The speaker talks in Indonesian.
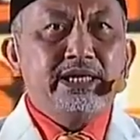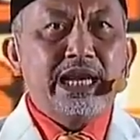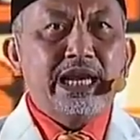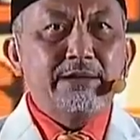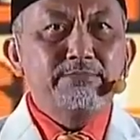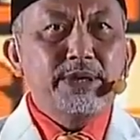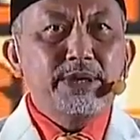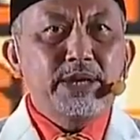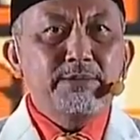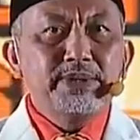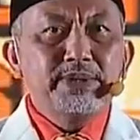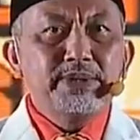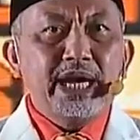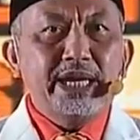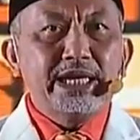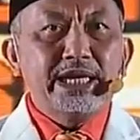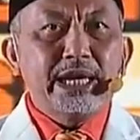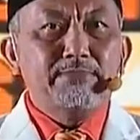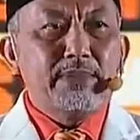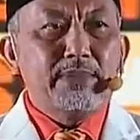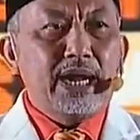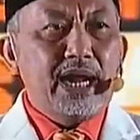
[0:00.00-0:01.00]
yang
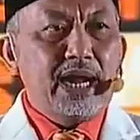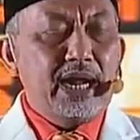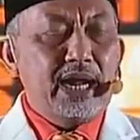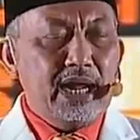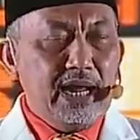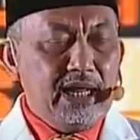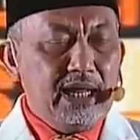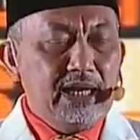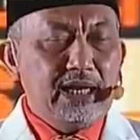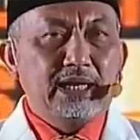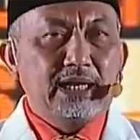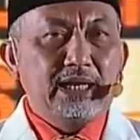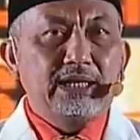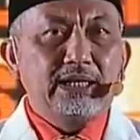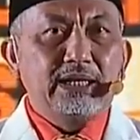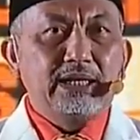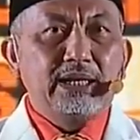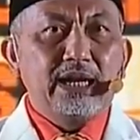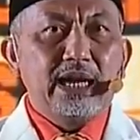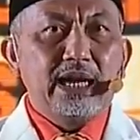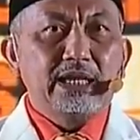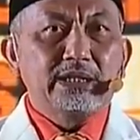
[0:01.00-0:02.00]
berbiaya
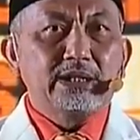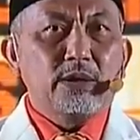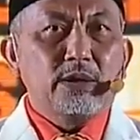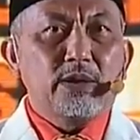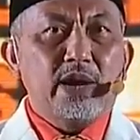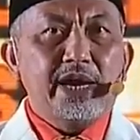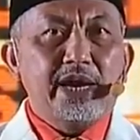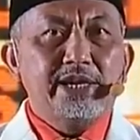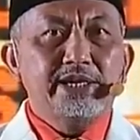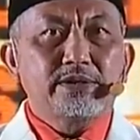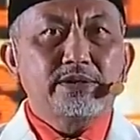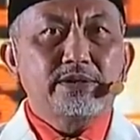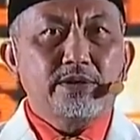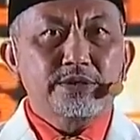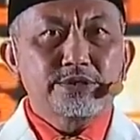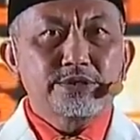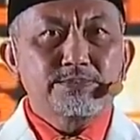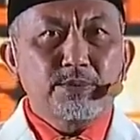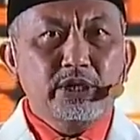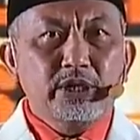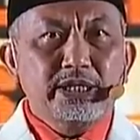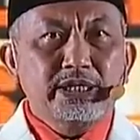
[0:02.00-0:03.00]
mahal atau high
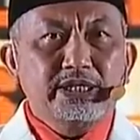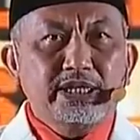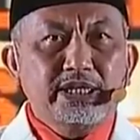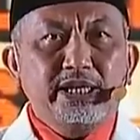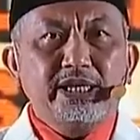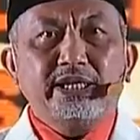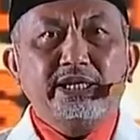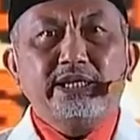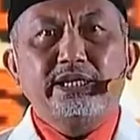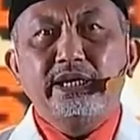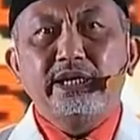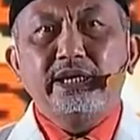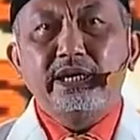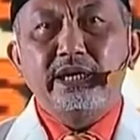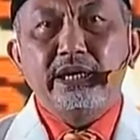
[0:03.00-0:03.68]
cost politik